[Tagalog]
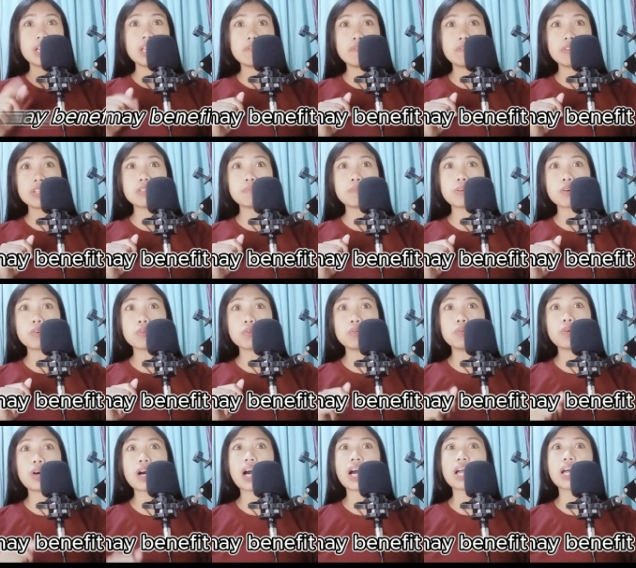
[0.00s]
benefit na
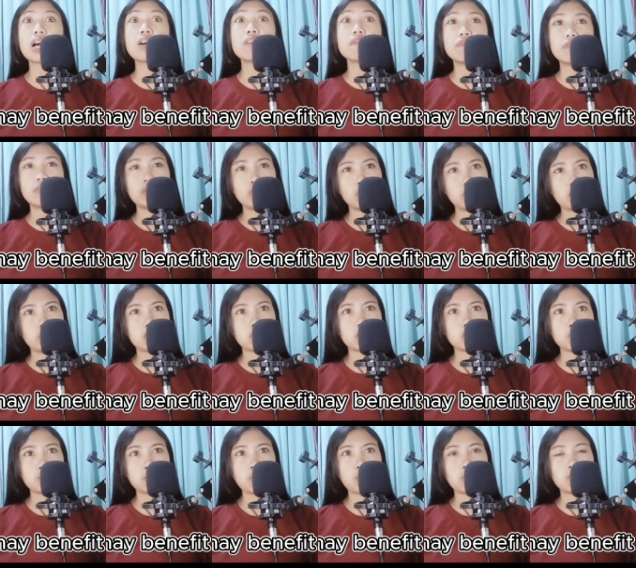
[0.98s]
makukuha ang
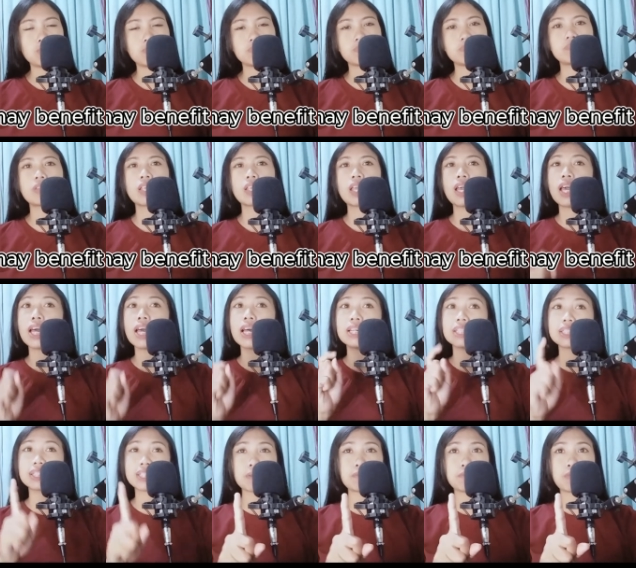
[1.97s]
viewers mo.
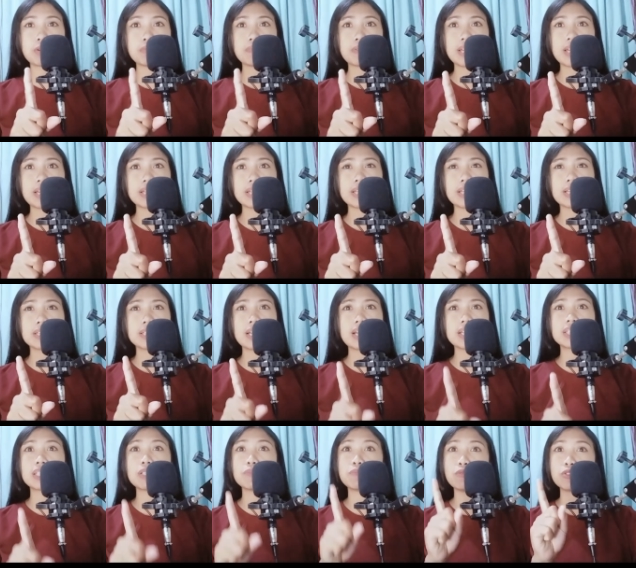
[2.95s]
Step 1 pa lang yan
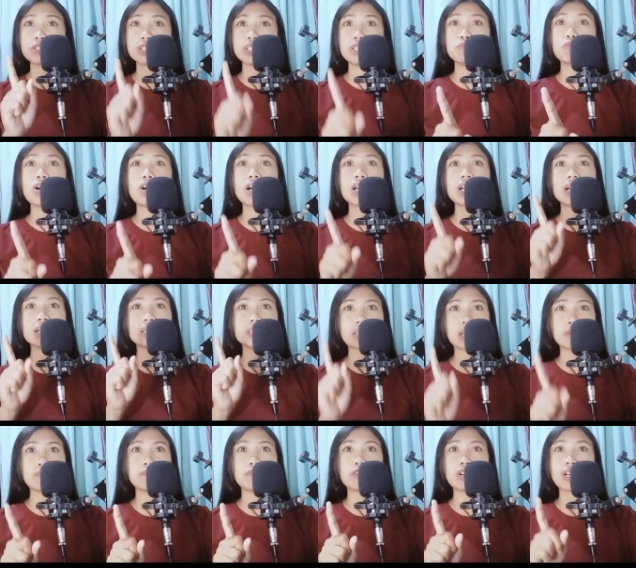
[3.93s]
guys, tapusin mo hanggang
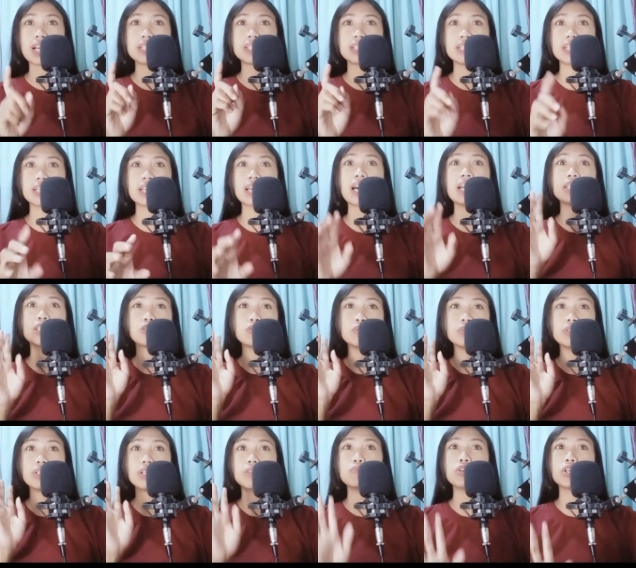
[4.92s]
step 4 kasi kahit
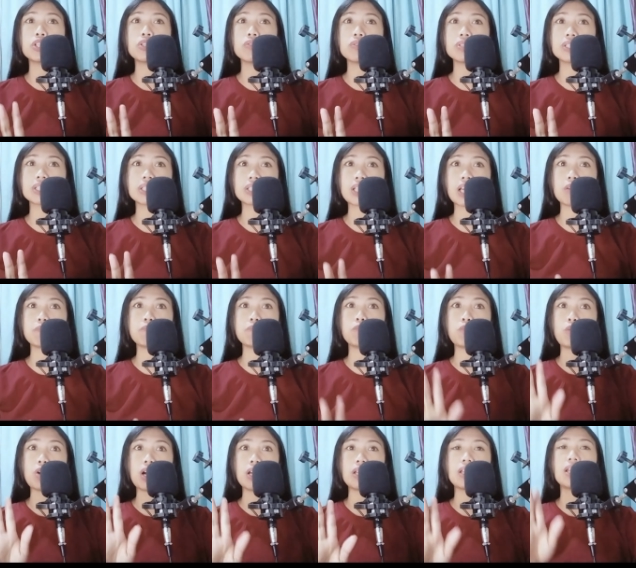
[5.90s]
sundin mo itong
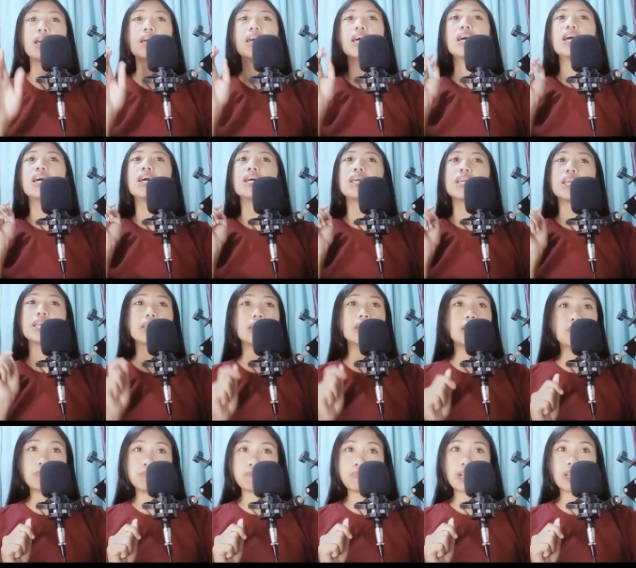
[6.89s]
step 1,
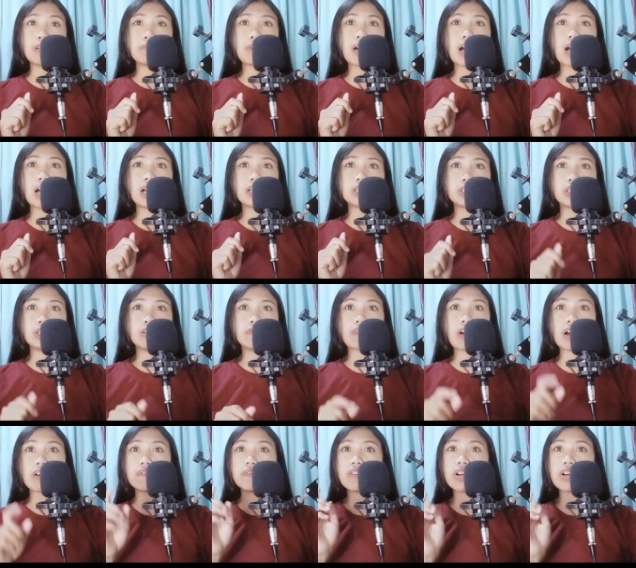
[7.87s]
hindi mo pa rin
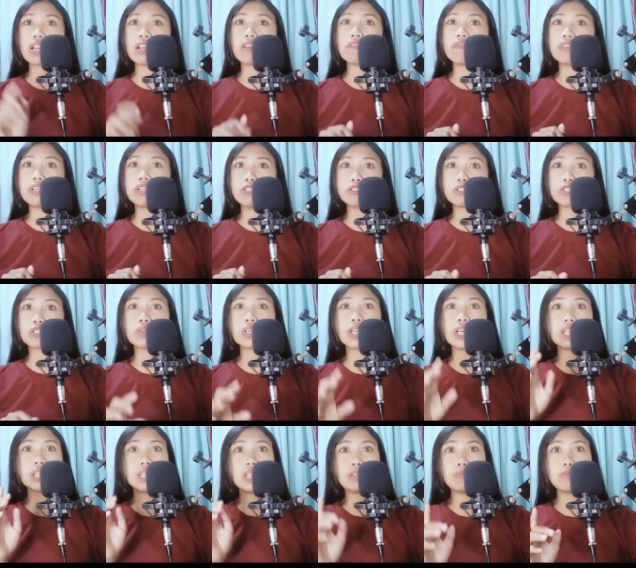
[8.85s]
ma-achieve ang viral videos
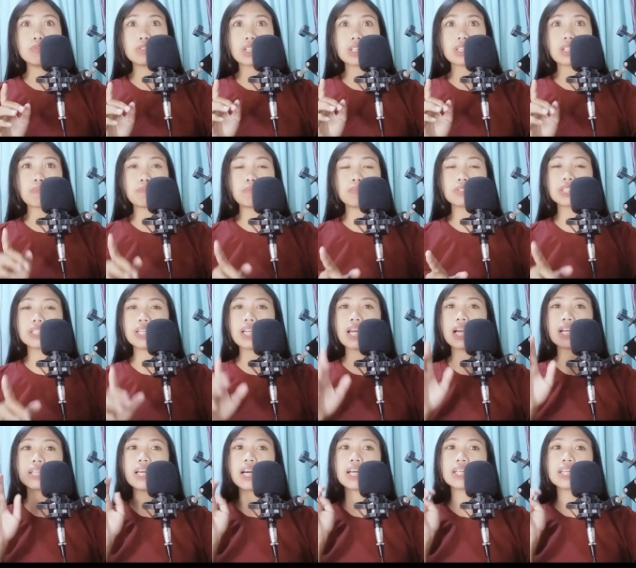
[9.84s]
kung hindi mo
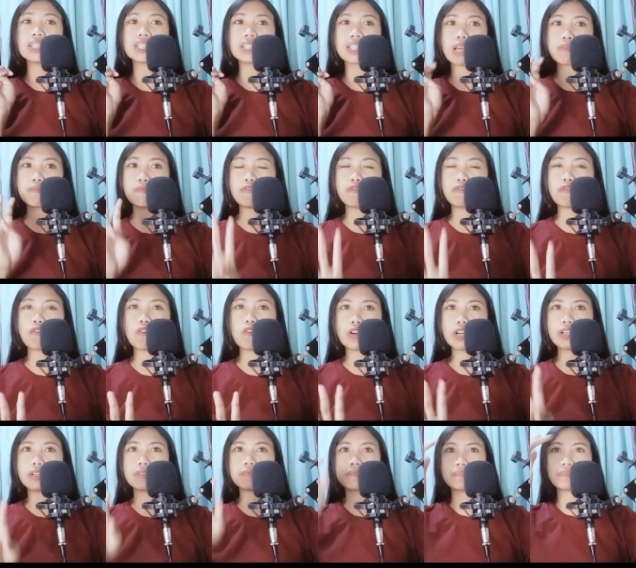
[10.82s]
tatapusin hanggang step
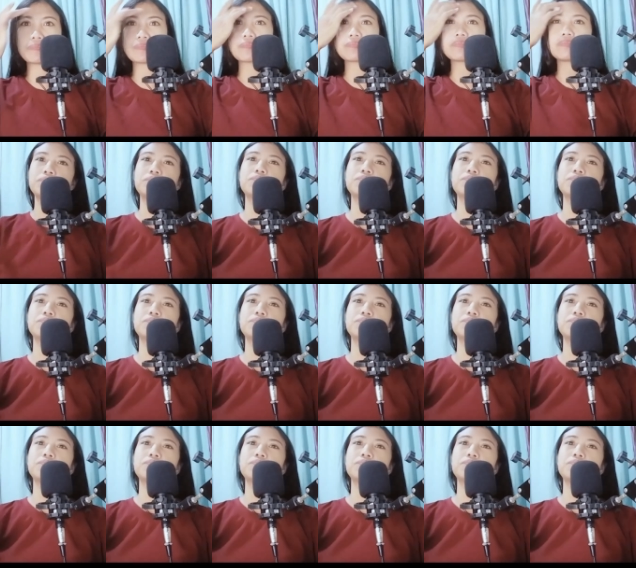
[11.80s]
4.